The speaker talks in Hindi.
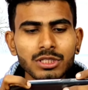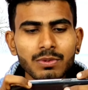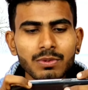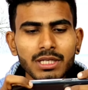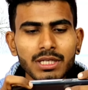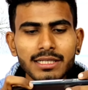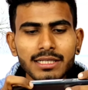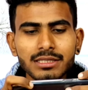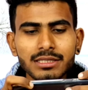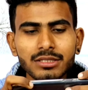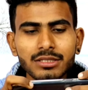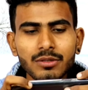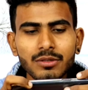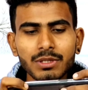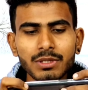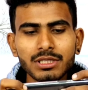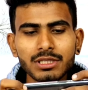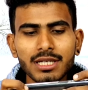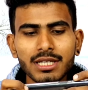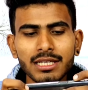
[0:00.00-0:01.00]
इस प्रकार से
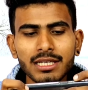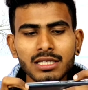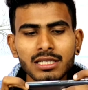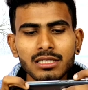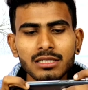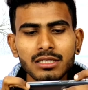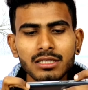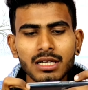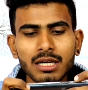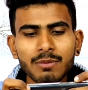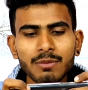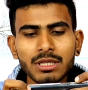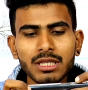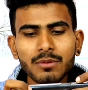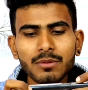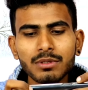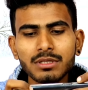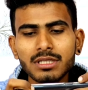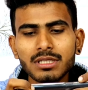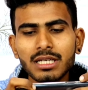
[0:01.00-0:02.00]
इंटरफेस दिखाई देगा
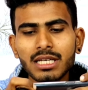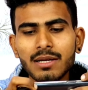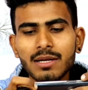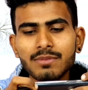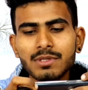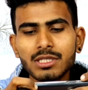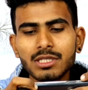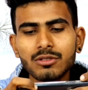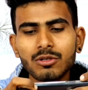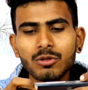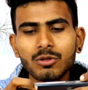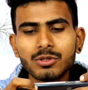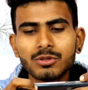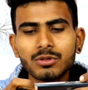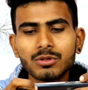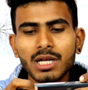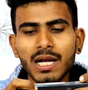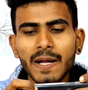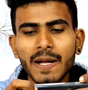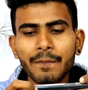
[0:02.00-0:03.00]
मतलब कि इसका नाम चेंज हो
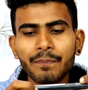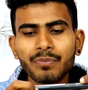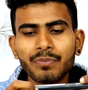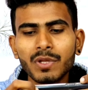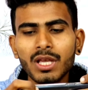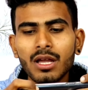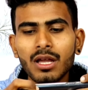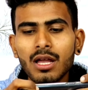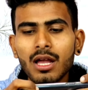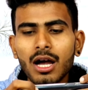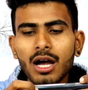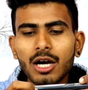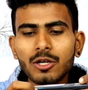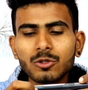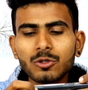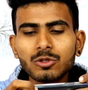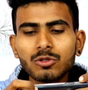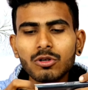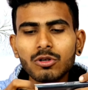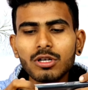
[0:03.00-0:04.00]
चुका है
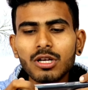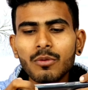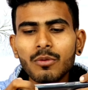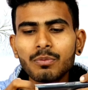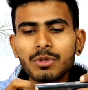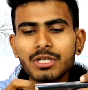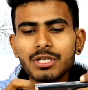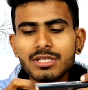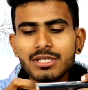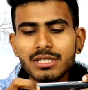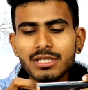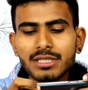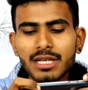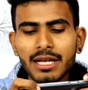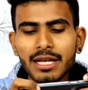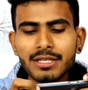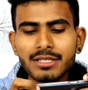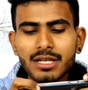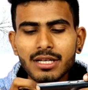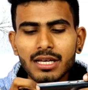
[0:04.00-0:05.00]
और दोस्तों अगर हम फिर से
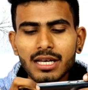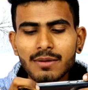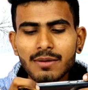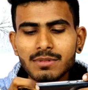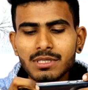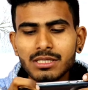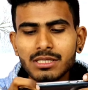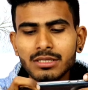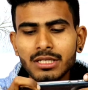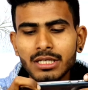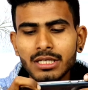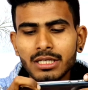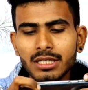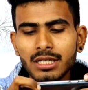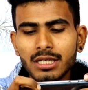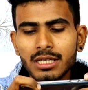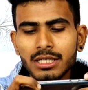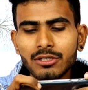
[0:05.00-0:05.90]
चाहे इसका नाम चेंज करने के